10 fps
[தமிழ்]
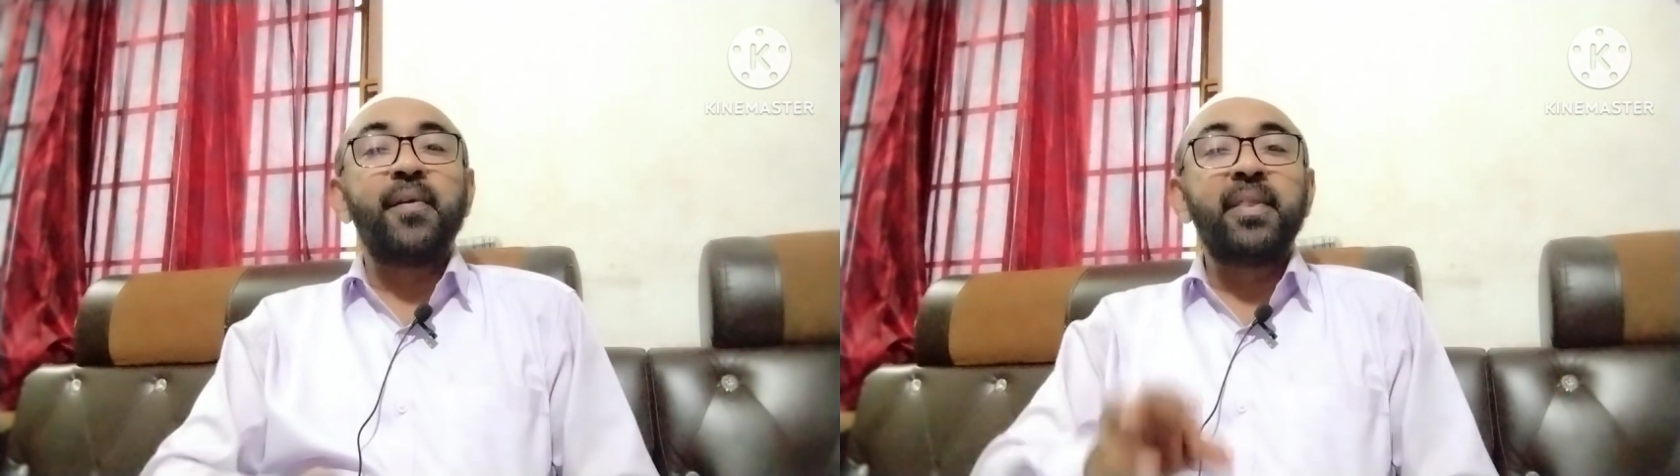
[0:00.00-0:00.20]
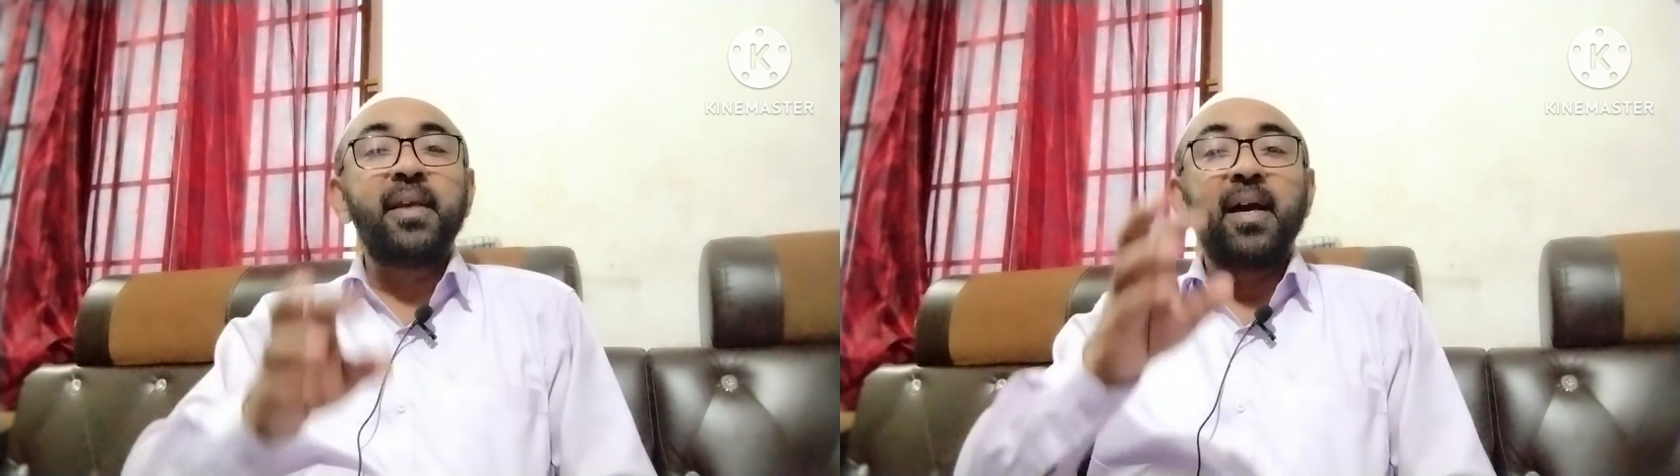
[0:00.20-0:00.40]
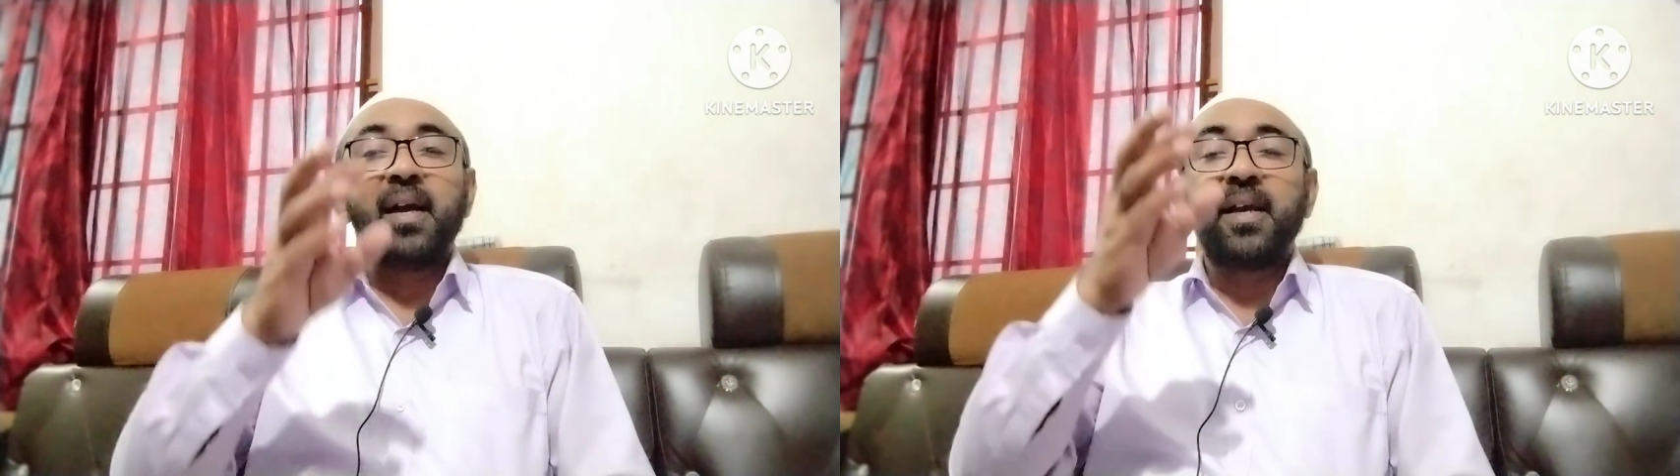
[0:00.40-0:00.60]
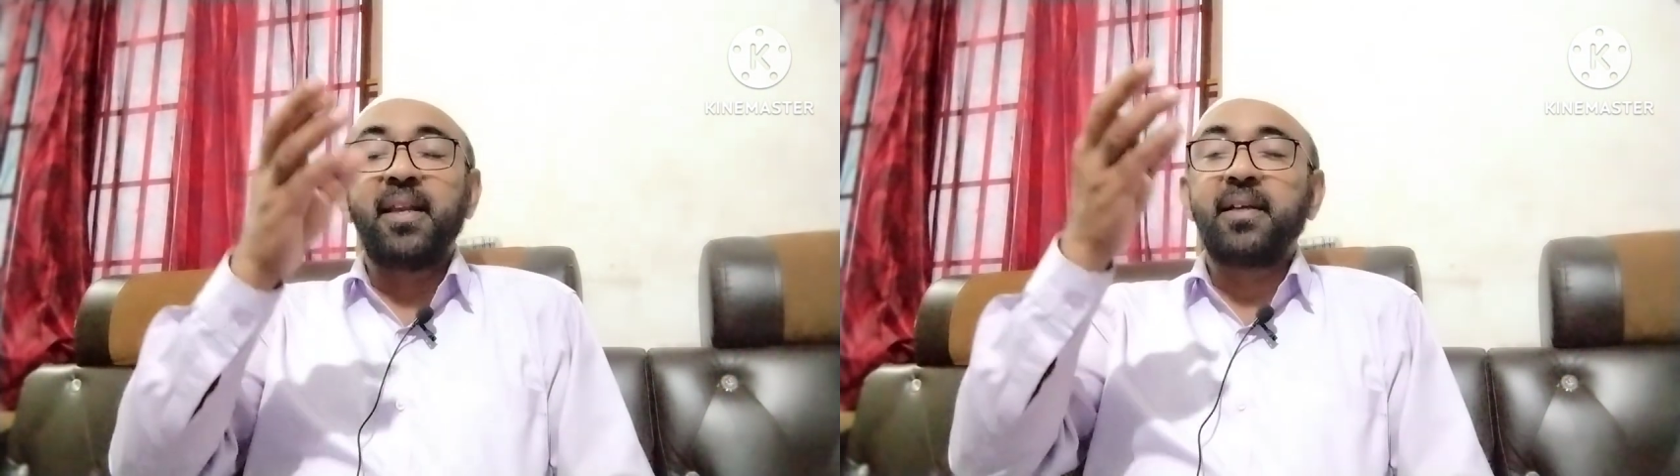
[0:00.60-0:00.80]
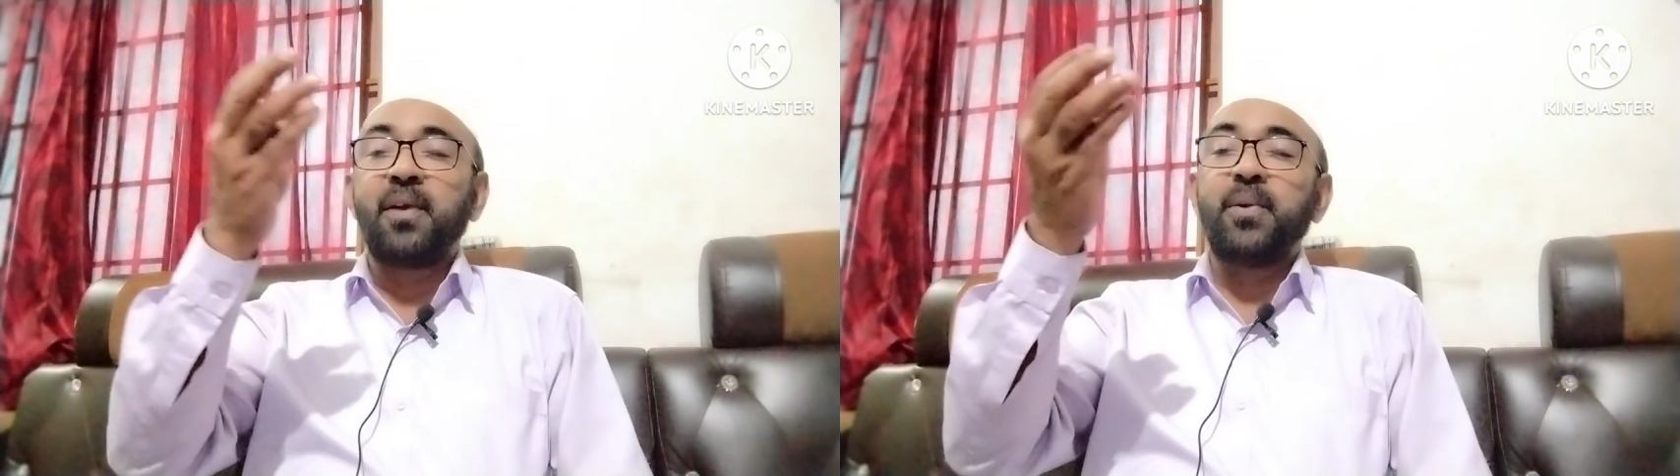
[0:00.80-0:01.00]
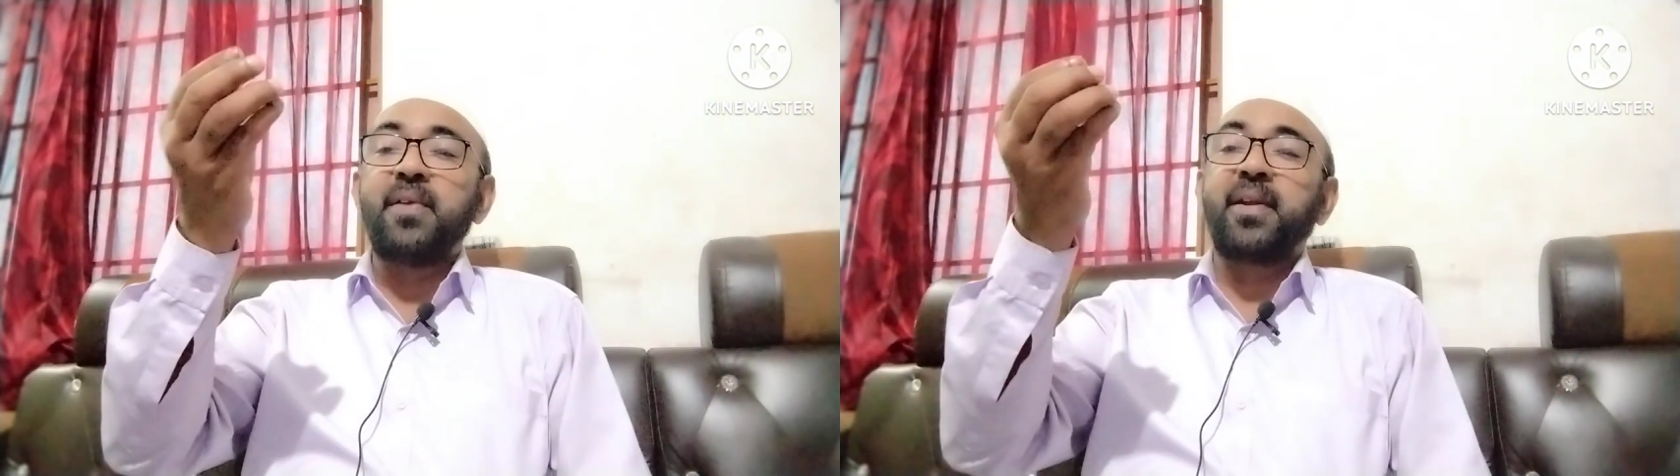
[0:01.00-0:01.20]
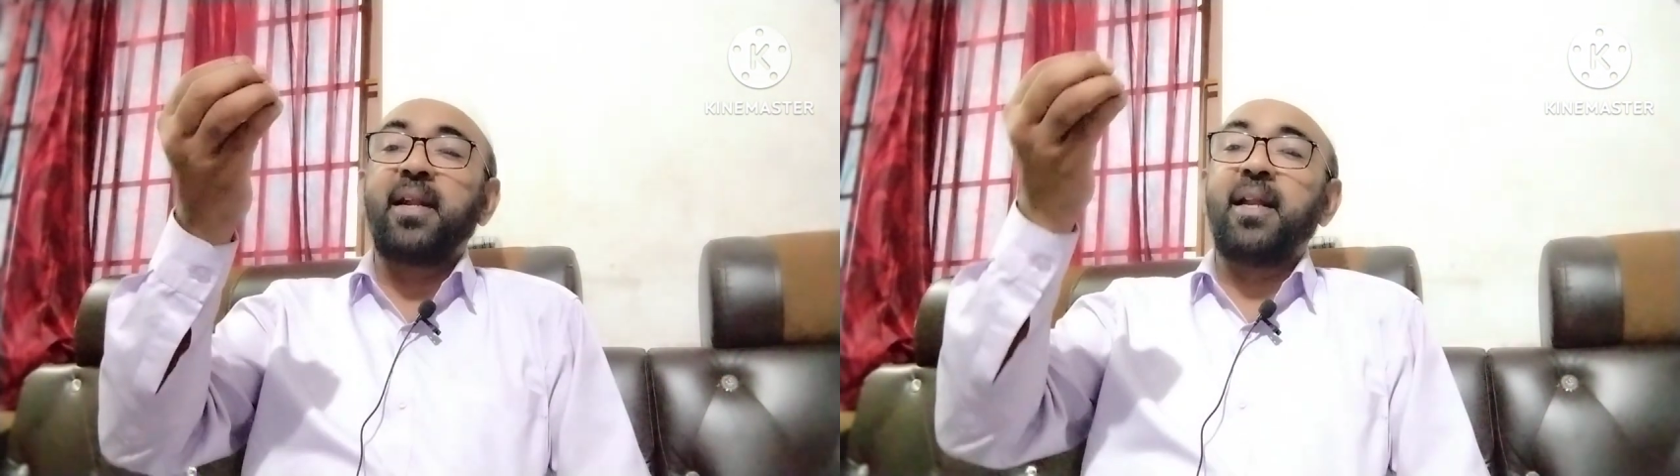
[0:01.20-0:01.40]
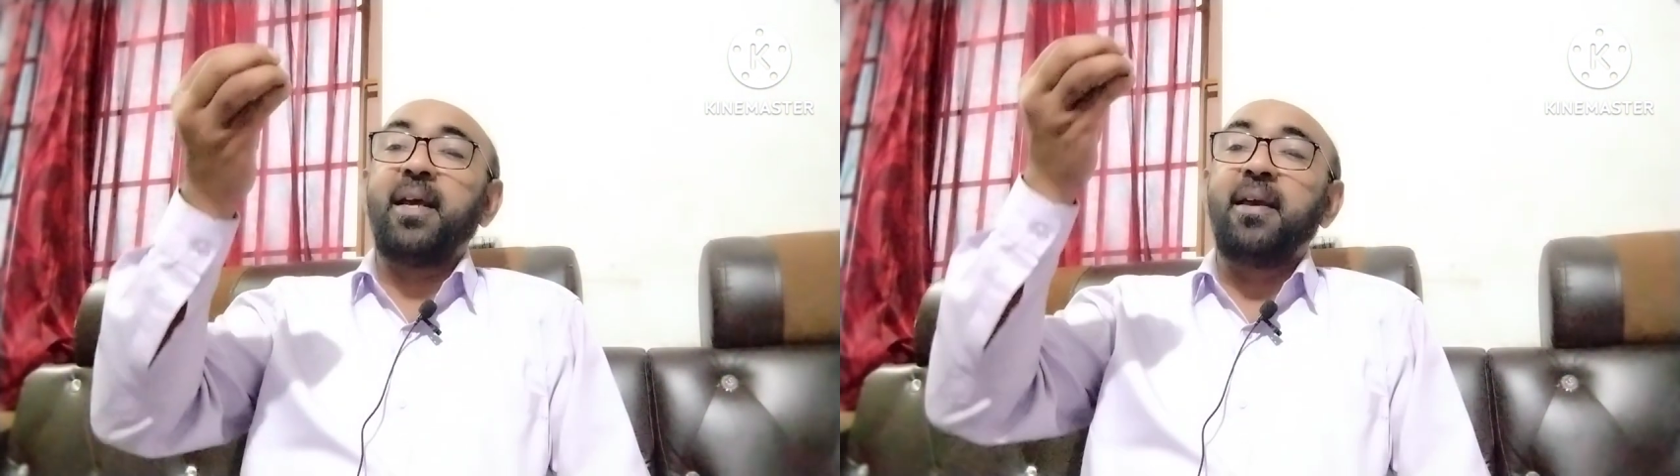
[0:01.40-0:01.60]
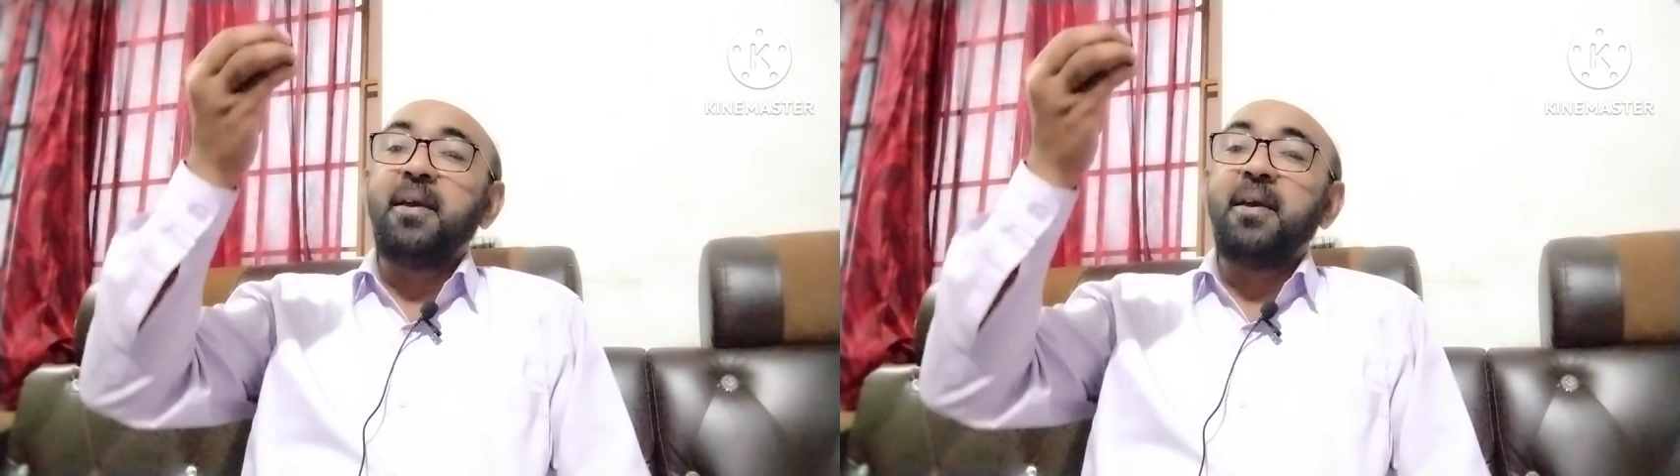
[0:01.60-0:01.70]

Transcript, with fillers: வந்து அங்கு இருக்கக்கூடியவர்கள